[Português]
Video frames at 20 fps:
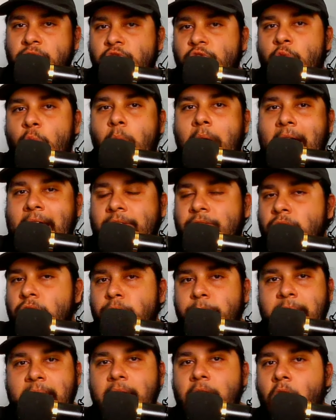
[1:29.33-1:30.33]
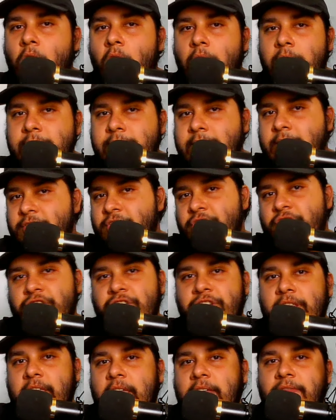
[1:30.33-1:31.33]
os quatro melhores que a
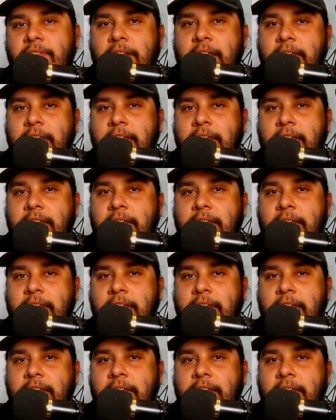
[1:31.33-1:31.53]
gente teve